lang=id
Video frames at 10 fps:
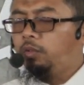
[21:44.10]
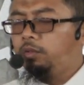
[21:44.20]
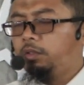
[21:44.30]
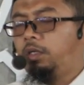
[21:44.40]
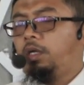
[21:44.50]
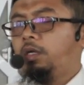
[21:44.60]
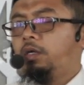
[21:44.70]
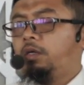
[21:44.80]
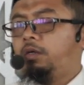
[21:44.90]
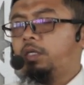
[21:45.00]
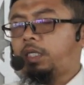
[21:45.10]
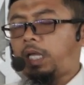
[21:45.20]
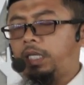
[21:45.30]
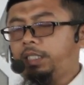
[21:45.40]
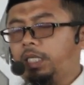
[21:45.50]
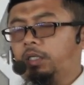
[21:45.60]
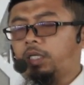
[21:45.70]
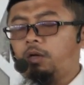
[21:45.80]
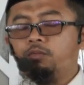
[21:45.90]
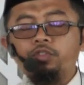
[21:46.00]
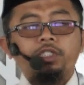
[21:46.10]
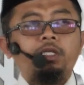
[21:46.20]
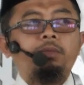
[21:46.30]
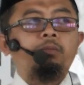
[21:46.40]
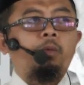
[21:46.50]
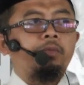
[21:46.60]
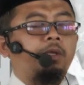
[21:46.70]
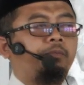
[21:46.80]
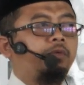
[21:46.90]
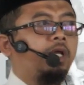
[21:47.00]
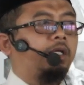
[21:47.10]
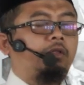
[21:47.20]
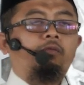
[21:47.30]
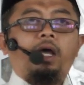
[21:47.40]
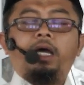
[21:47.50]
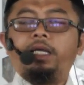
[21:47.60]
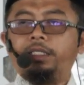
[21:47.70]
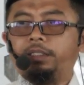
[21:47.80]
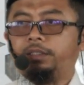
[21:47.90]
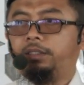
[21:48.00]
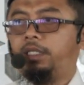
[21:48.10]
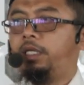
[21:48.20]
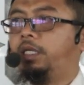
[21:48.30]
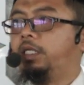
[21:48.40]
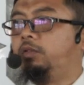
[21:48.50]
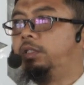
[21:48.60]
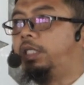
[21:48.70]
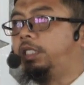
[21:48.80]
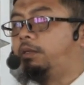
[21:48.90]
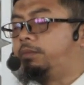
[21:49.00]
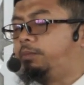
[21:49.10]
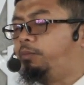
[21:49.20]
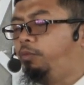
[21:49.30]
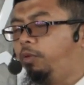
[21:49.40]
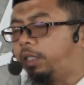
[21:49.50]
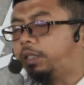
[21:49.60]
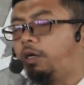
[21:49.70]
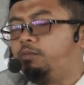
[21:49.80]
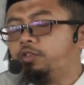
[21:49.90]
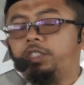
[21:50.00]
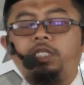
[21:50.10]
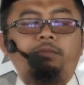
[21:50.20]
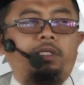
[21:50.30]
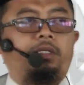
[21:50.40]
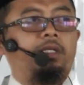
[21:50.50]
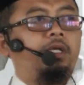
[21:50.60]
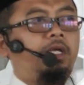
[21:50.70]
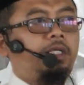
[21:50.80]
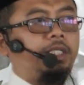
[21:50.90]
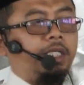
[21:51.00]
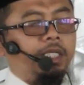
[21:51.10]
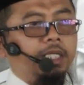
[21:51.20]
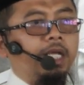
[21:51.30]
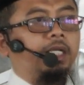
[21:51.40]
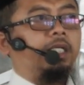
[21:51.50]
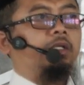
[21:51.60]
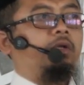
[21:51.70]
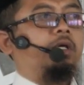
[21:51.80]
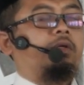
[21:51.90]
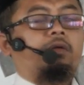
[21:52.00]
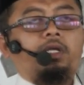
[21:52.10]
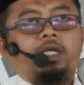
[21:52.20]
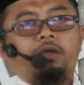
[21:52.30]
itu kalian kaum muslimin mempunyai penyakit wahan itu tadi yang membuat kaum muslimin dihinakan oleh orang-orang